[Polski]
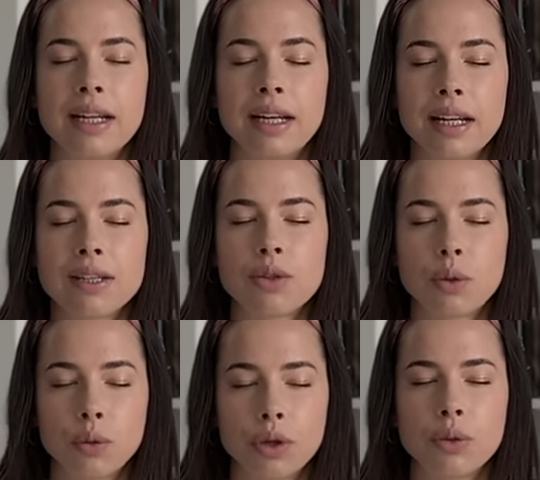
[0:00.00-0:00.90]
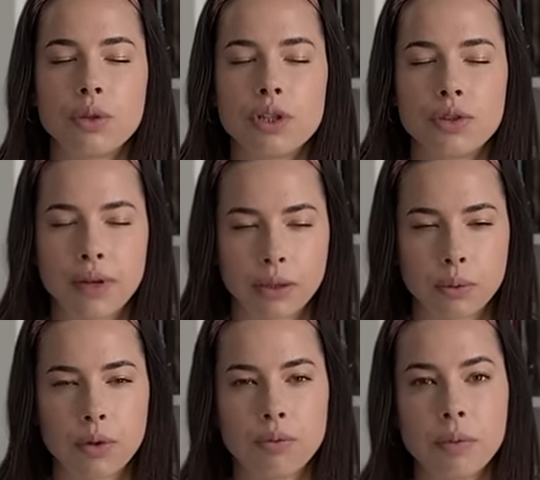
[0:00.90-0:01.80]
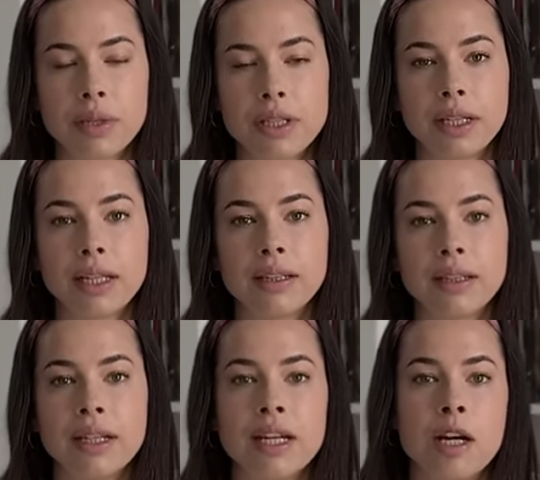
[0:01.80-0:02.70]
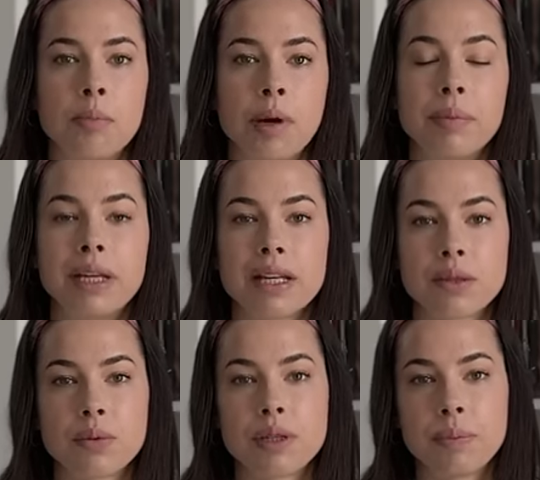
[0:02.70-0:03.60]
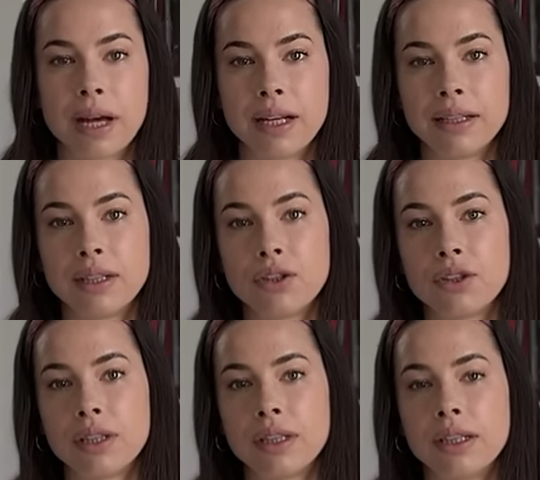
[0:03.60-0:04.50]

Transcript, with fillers: rejestrują światło i w momencie, kiedy mamy jasną sypialnię, czy